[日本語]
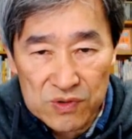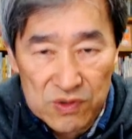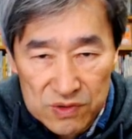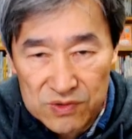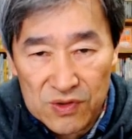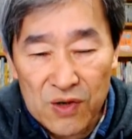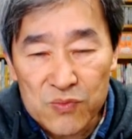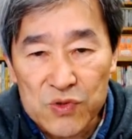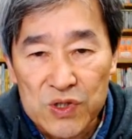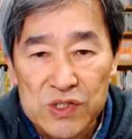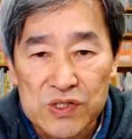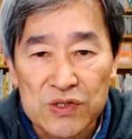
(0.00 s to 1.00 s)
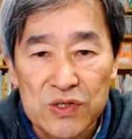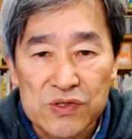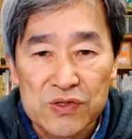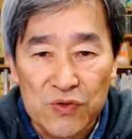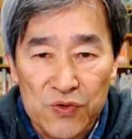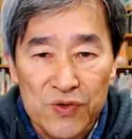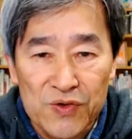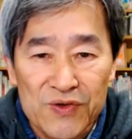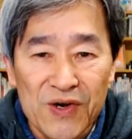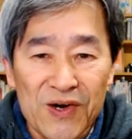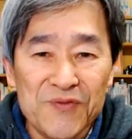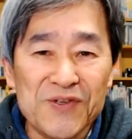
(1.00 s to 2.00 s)
ダンって半分になっちゃったんですね。
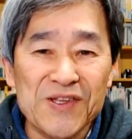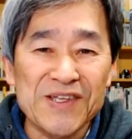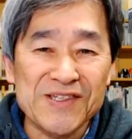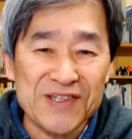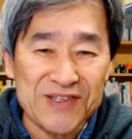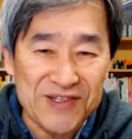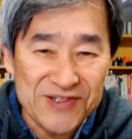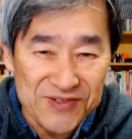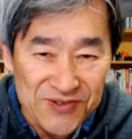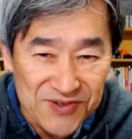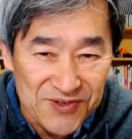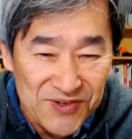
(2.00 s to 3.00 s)
半分になっちゃったんですよ。